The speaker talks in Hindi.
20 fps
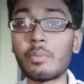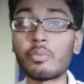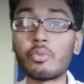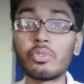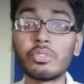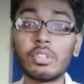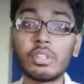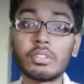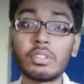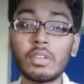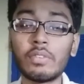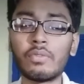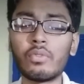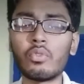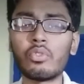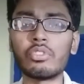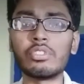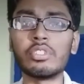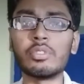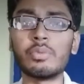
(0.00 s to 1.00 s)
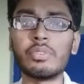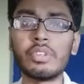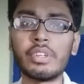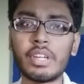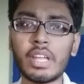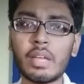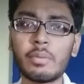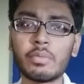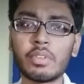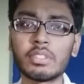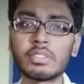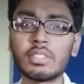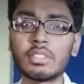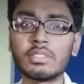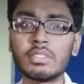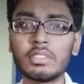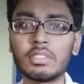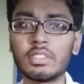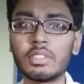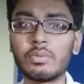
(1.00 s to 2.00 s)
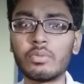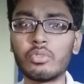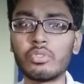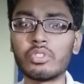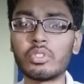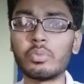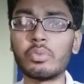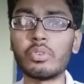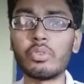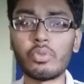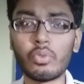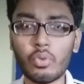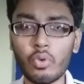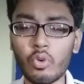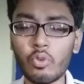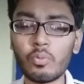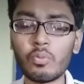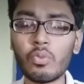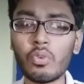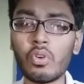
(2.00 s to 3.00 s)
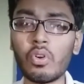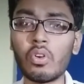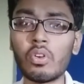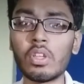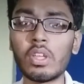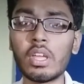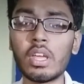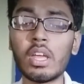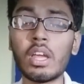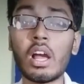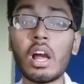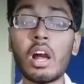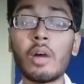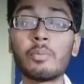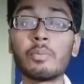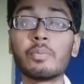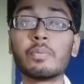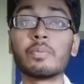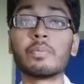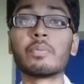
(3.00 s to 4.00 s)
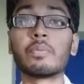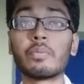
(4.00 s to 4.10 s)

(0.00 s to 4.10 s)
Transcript: आपको देता है फोर जी बी रैम के साथ सिक्सटी फोर जी बी रोम और ये आप